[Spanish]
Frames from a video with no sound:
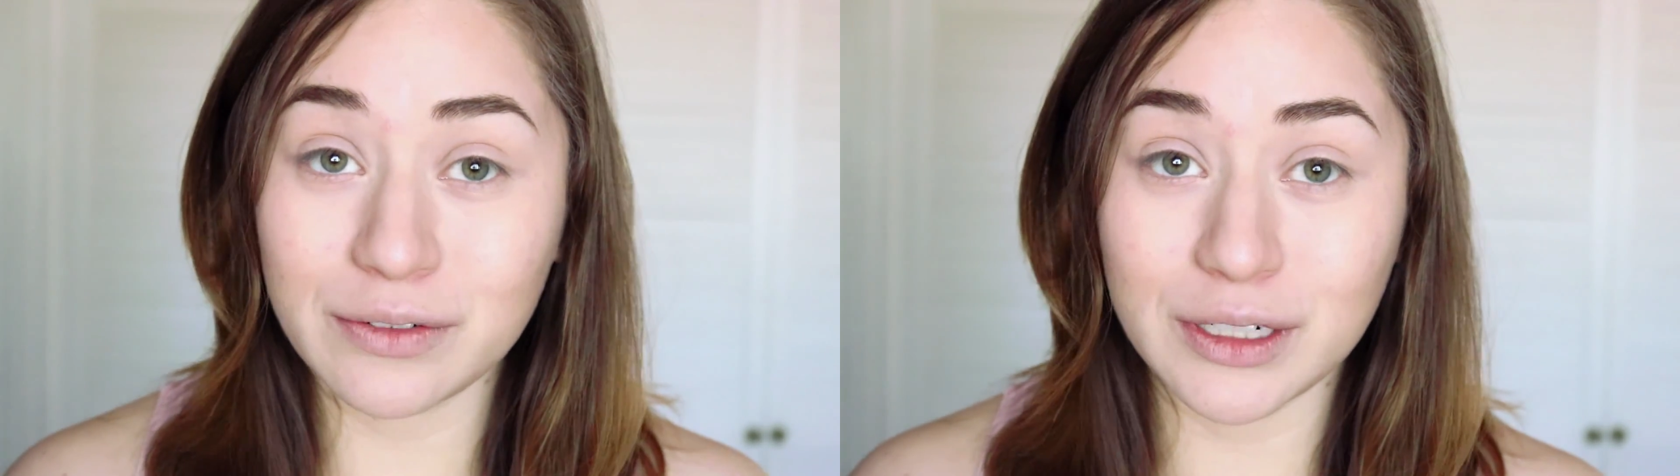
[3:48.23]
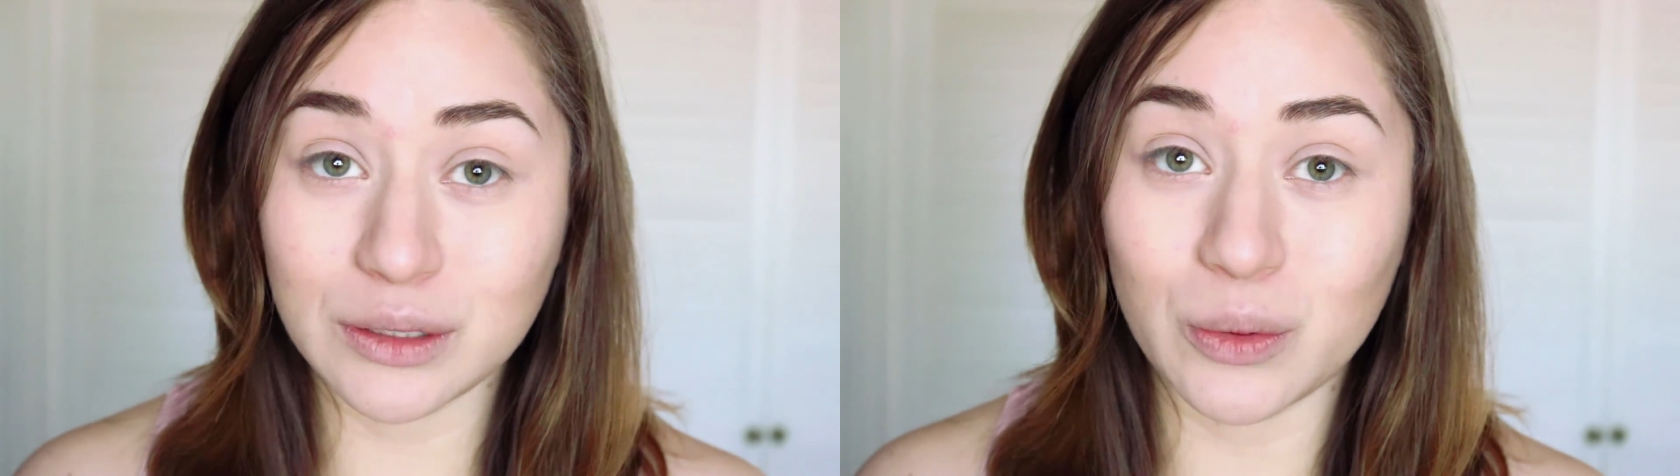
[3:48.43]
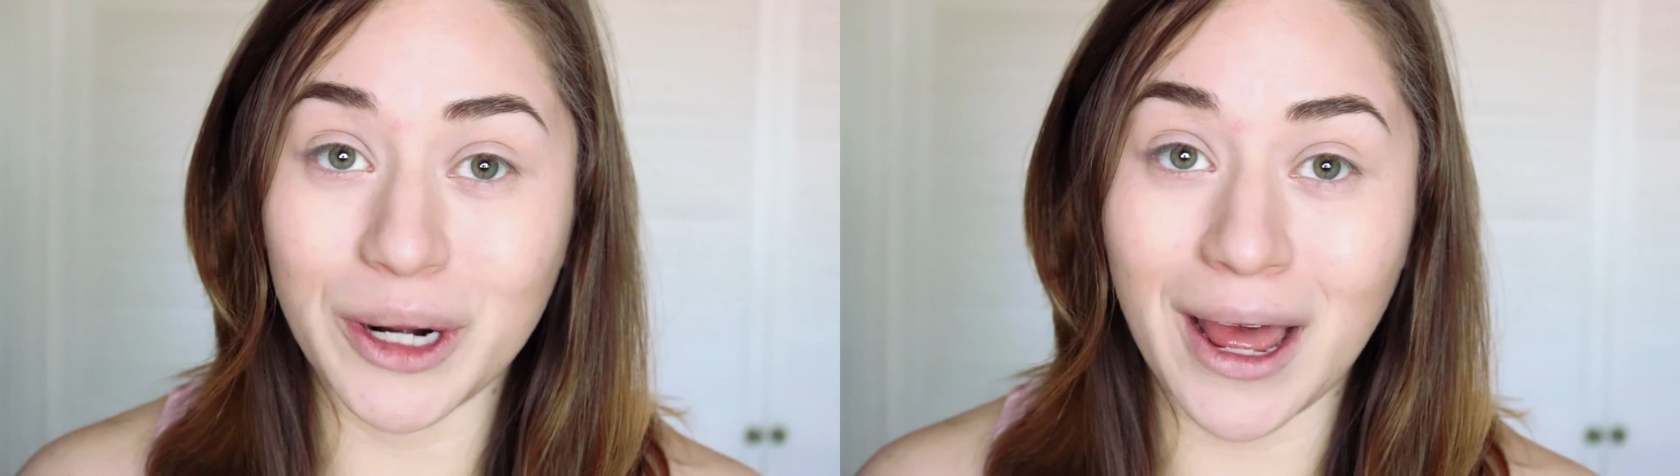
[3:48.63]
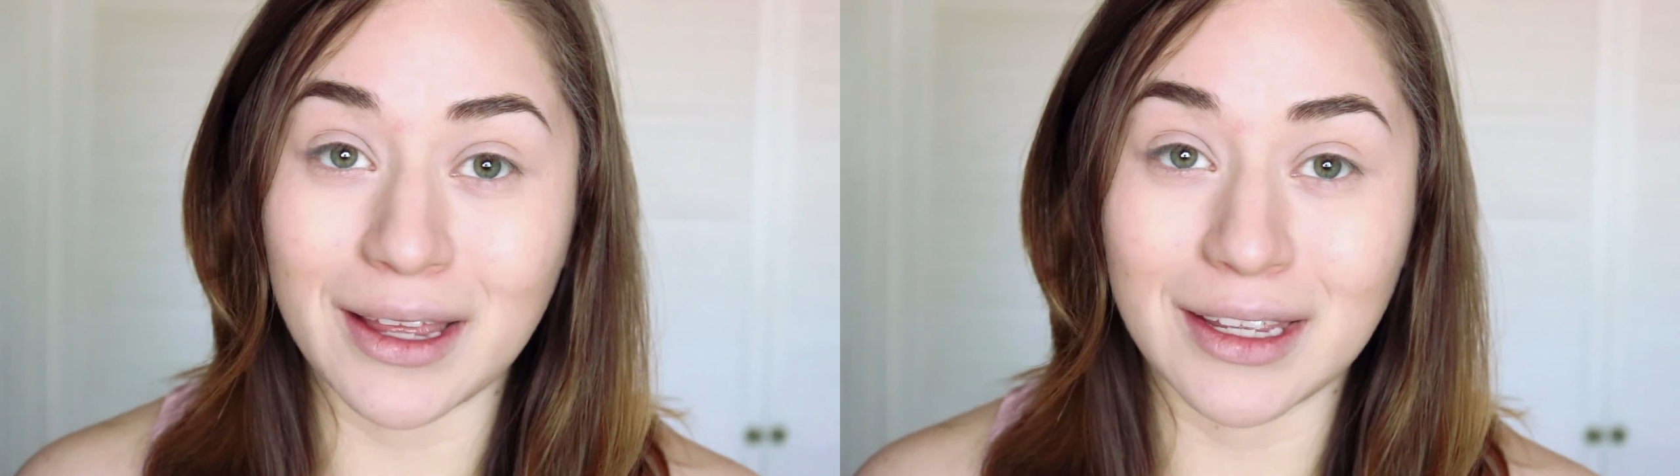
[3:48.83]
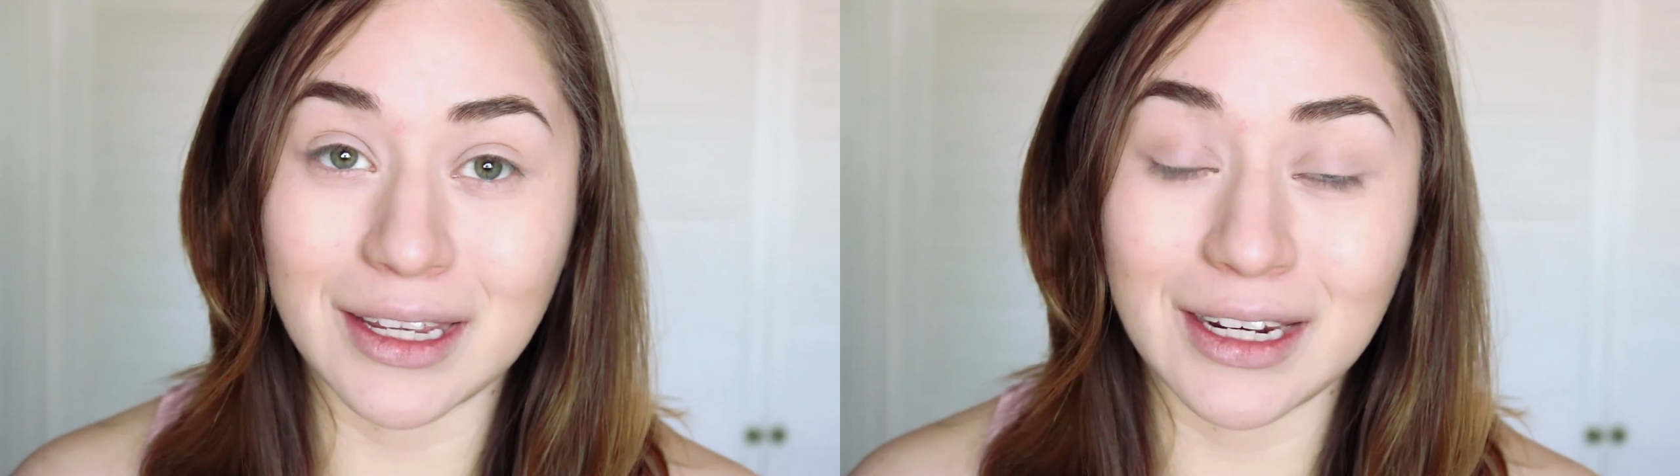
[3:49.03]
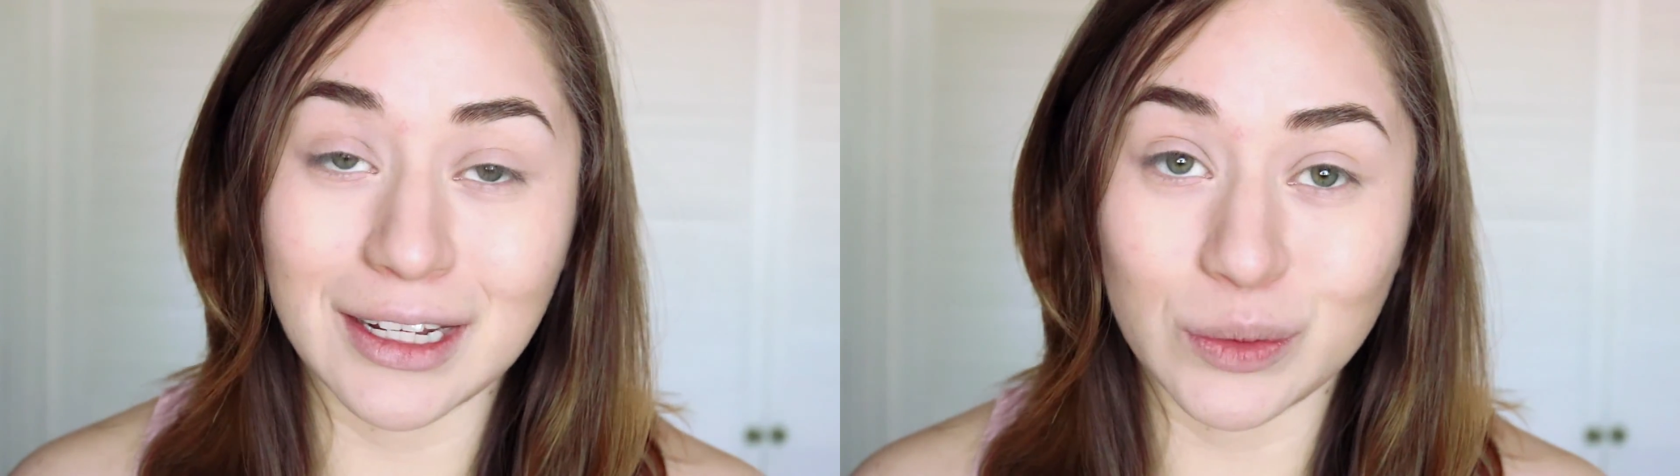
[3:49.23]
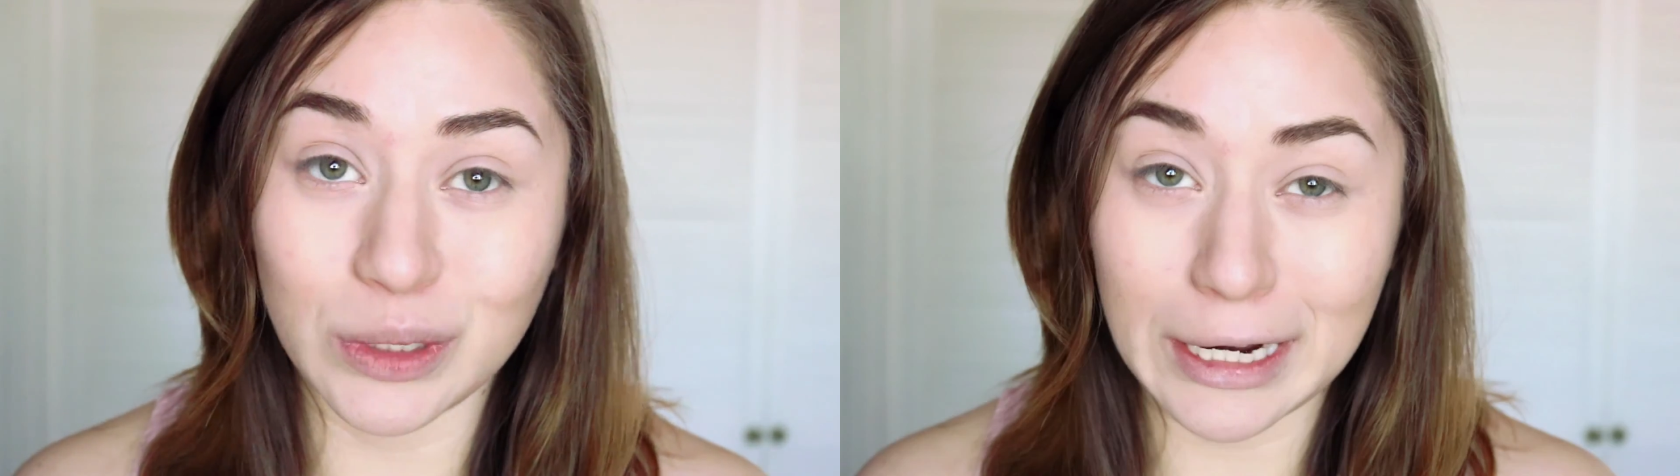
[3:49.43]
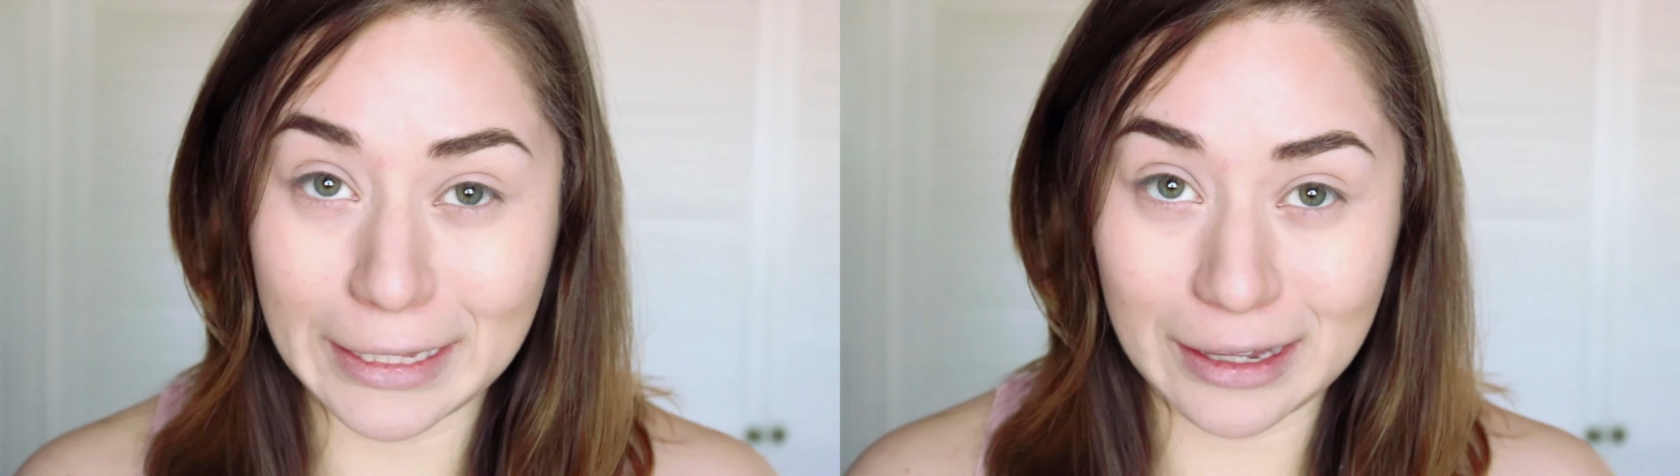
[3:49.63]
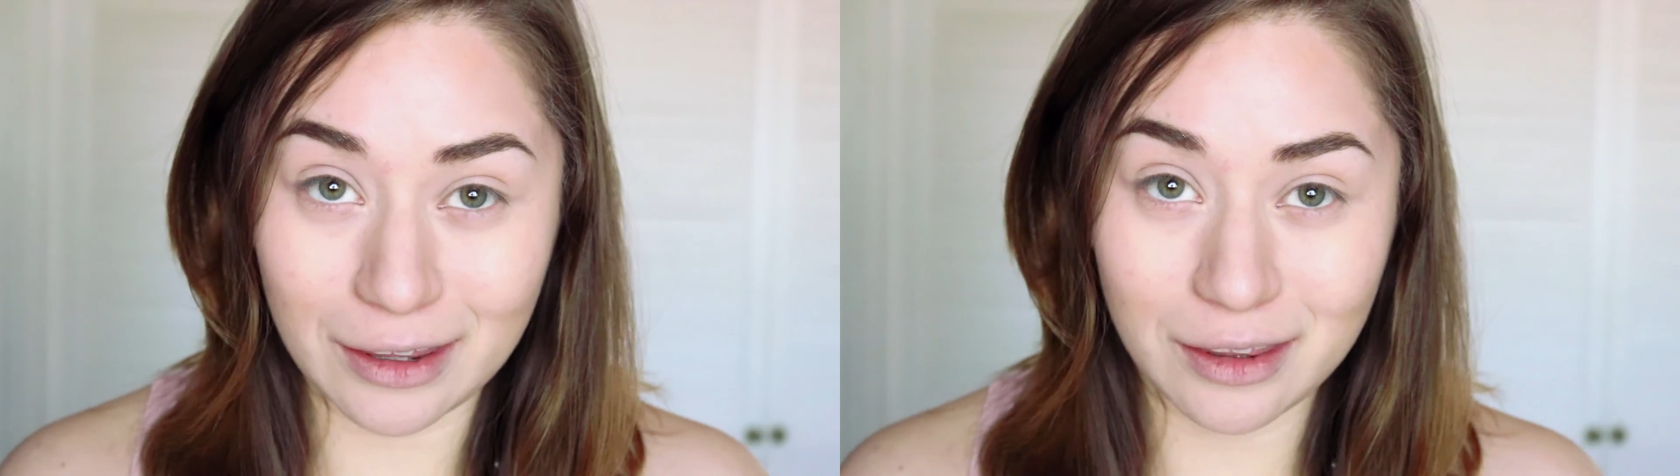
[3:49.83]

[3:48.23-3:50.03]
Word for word: frescura y naturalidad.